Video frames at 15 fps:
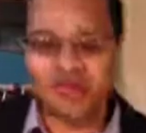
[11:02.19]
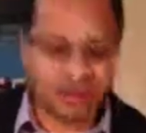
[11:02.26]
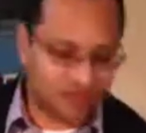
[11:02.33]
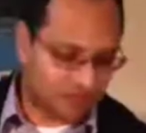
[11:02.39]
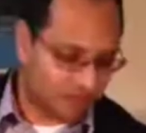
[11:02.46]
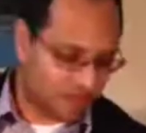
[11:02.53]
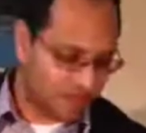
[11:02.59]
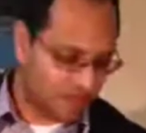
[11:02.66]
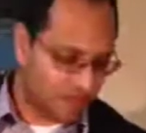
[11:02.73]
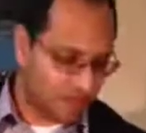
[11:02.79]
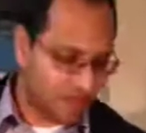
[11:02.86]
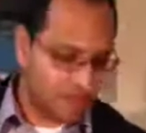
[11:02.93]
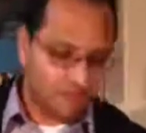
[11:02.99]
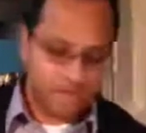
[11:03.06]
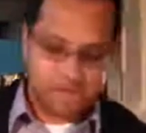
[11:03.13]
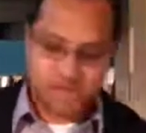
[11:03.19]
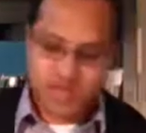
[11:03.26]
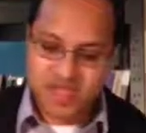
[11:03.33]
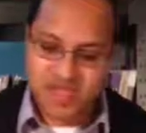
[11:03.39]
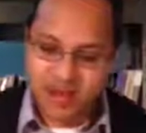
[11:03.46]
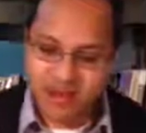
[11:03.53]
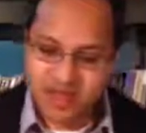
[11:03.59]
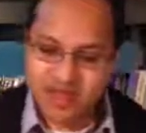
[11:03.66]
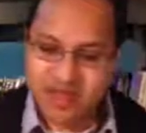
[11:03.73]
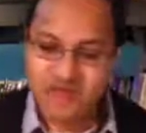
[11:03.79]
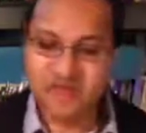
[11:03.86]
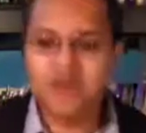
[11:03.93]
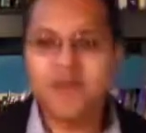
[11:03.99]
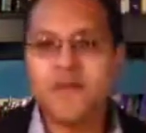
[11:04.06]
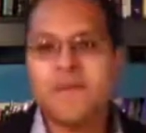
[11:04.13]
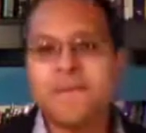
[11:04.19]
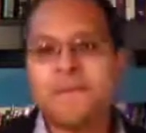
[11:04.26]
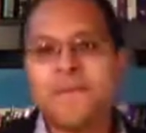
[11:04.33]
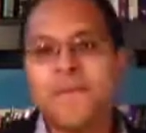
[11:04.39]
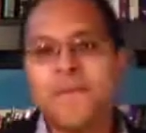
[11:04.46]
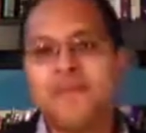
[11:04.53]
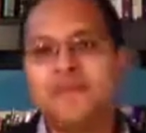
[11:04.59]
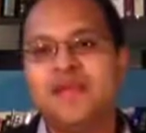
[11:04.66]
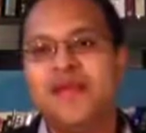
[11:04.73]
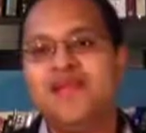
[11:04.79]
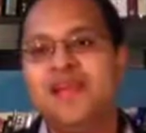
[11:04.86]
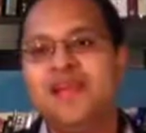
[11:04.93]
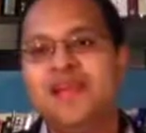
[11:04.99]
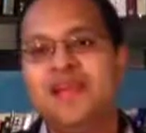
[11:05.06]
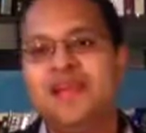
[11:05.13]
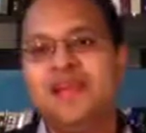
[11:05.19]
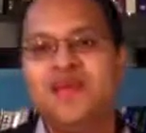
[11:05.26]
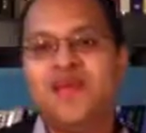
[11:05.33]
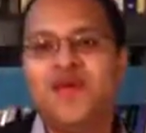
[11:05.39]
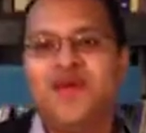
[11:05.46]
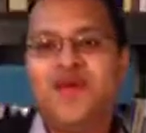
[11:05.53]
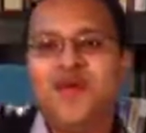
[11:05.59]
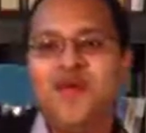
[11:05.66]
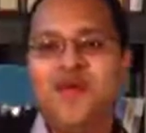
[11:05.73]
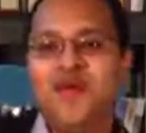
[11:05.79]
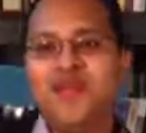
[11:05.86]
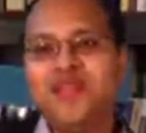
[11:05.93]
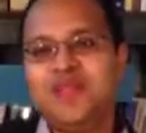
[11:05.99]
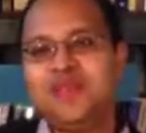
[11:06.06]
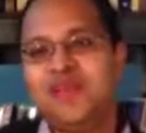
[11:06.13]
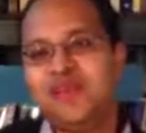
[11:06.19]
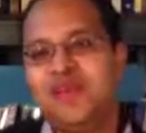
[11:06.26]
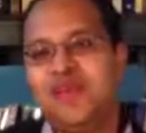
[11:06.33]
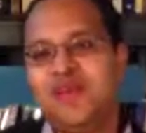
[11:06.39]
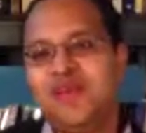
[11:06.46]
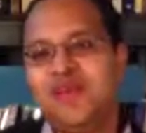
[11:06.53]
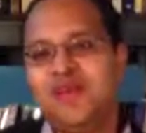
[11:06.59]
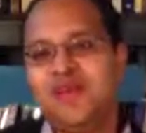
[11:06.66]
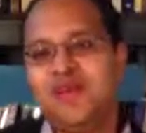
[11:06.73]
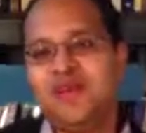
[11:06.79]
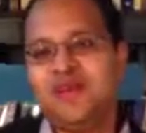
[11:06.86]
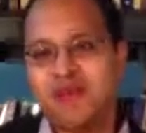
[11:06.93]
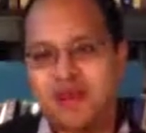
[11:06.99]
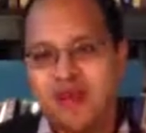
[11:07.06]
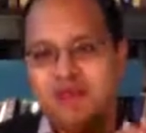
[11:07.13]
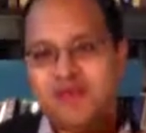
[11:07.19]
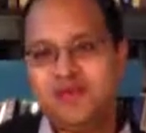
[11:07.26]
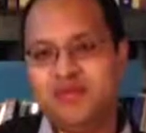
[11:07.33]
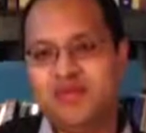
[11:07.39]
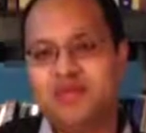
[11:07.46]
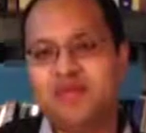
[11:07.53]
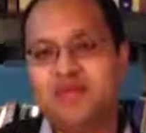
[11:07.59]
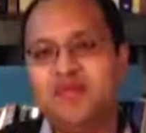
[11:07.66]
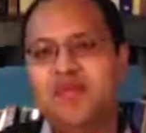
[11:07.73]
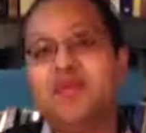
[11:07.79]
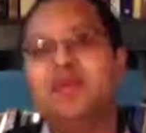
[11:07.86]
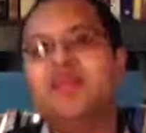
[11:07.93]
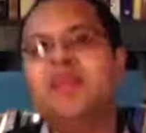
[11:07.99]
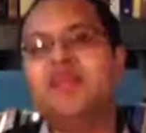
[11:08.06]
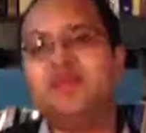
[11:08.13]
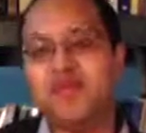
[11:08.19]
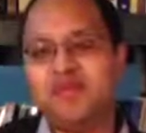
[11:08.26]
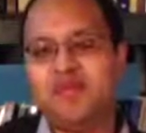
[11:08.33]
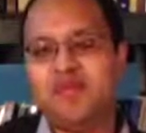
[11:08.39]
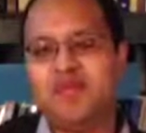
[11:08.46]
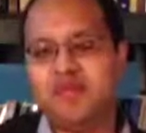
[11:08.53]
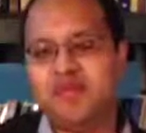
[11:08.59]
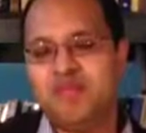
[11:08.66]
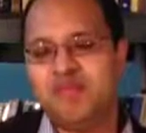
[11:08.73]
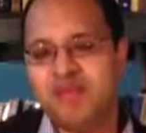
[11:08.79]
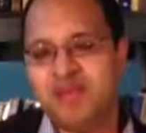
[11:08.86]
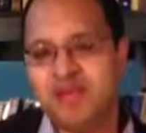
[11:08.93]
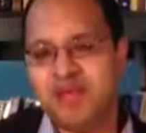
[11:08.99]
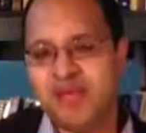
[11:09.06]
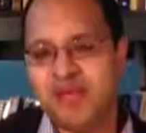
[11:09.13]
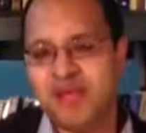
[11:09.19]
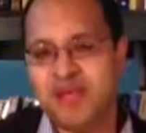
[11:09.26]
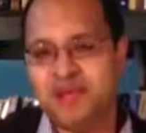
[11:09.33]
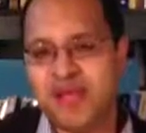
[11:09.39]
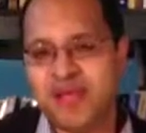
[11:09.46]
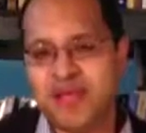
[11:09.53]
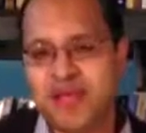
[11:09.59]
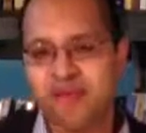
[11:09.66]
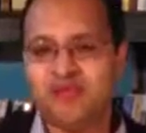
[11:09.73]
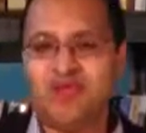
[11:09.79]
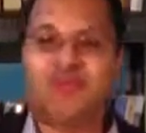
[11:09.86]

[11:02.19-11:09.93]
ellos. Y luego saber cómo interpretarlo para nuestro tiempo y luego eh, aplicarlo.